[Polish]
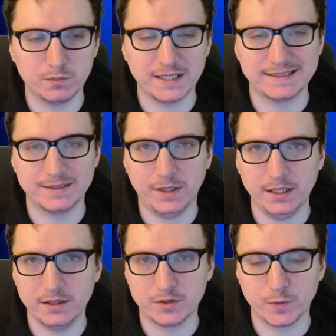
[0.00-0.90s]

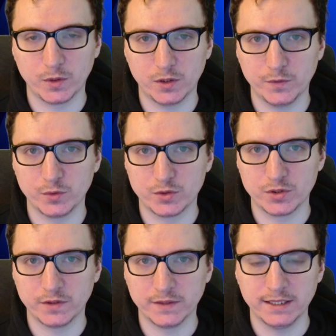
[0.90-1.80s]
maksymalnie czwórkowi
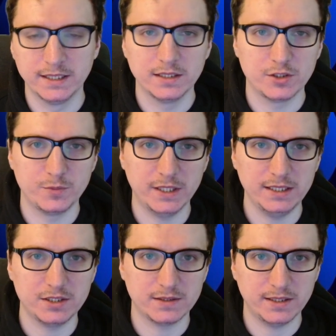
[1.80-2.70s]
uczniowie
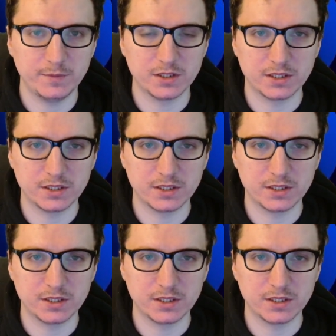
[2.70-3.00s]
śmiali się ze mnie,